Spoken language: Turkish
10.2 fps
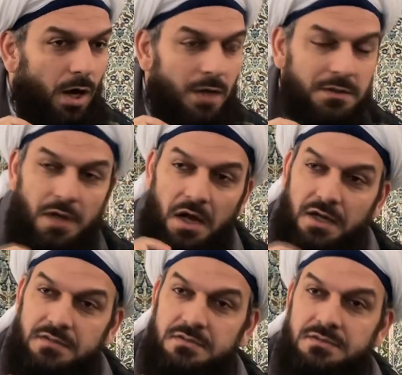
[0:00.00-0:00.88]
Allah
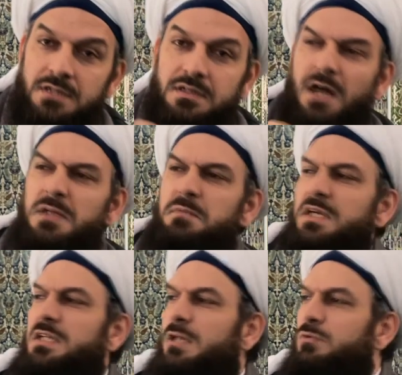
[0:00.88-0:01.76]
katından kalbe
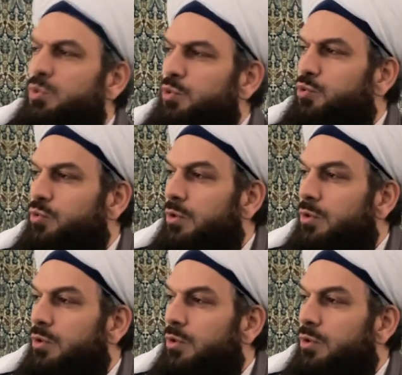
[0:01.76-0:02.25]
inen nur.